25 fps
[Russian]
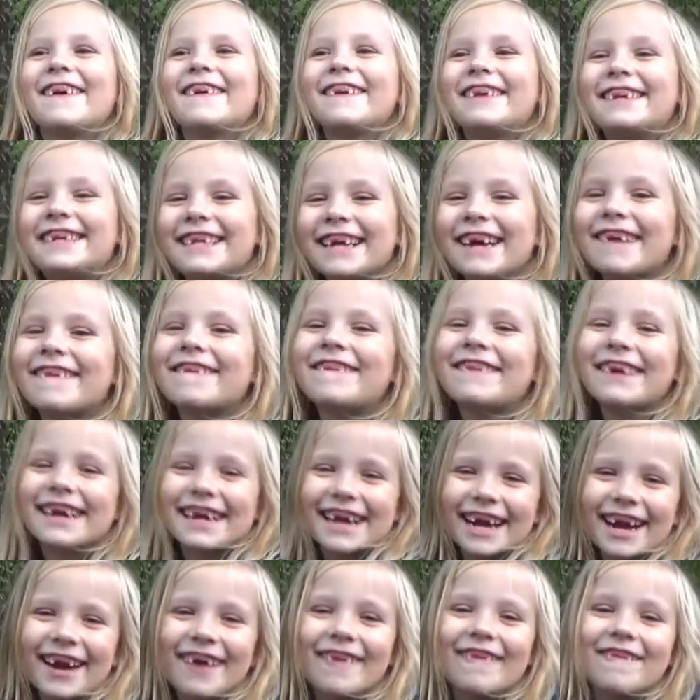Всем
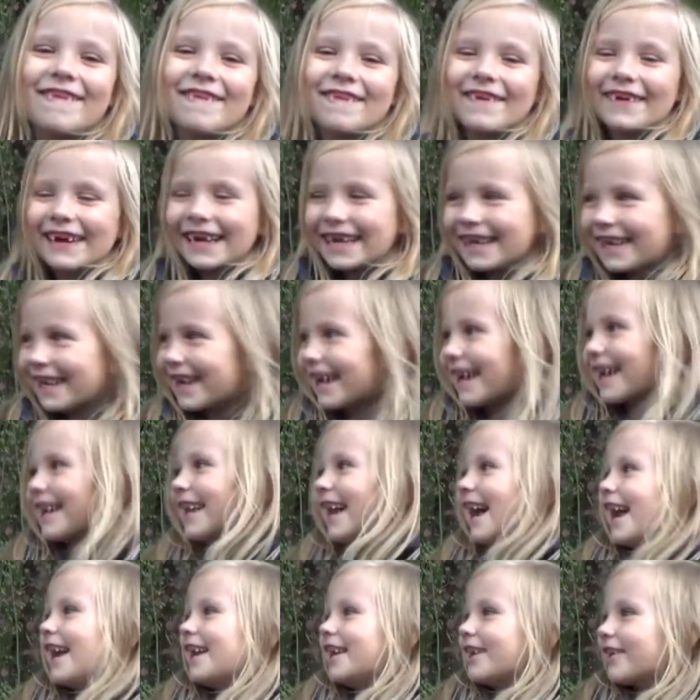пока, вы были на
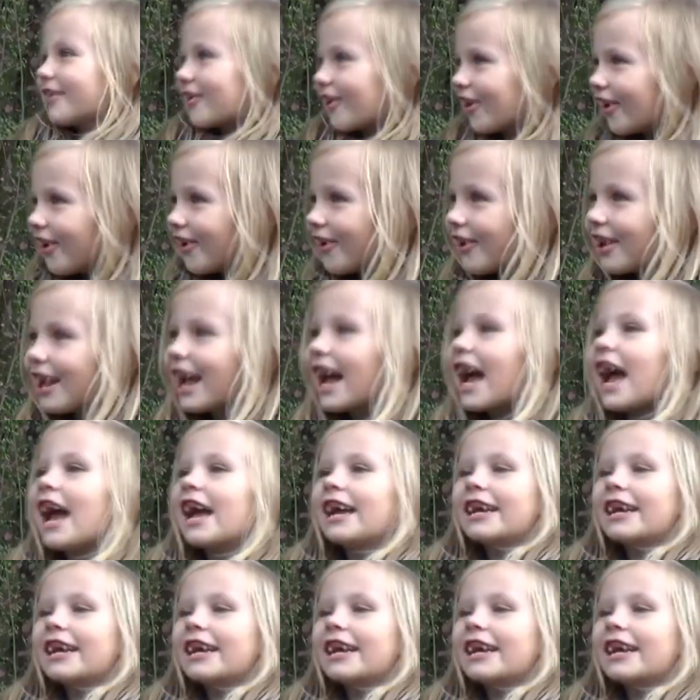канале Николь.